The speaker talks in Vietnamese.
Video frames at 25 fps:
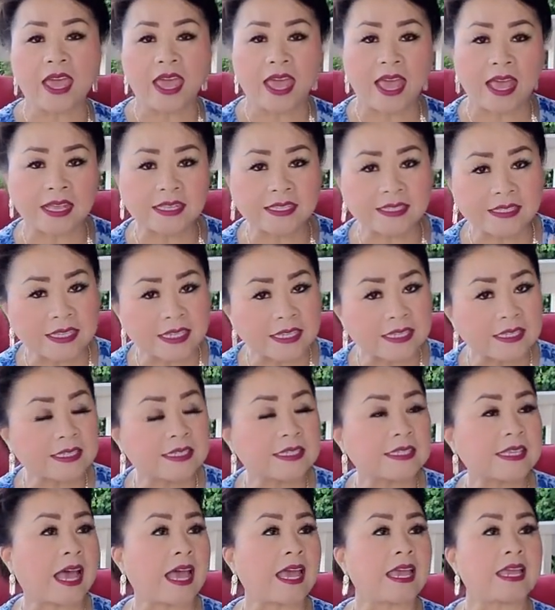
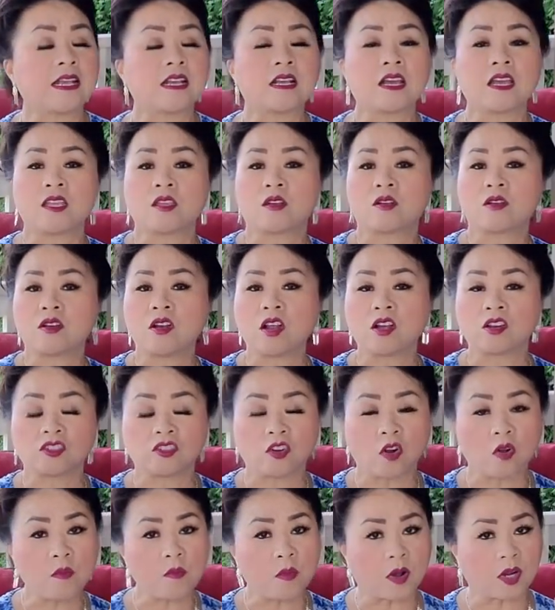exercise có yếu nó
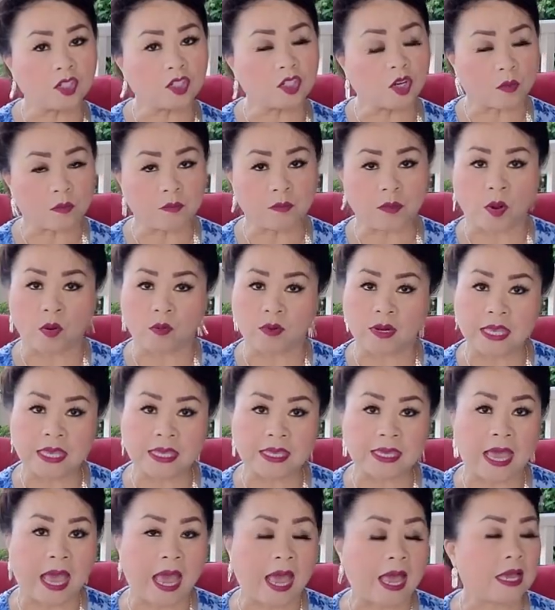rốt mở rộng bầu đi
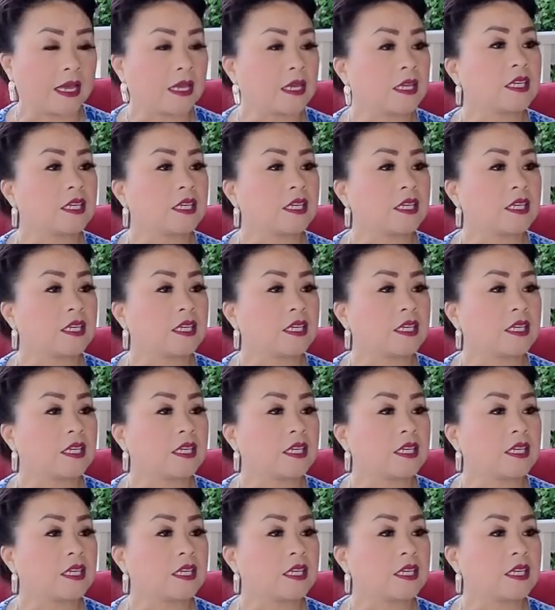chả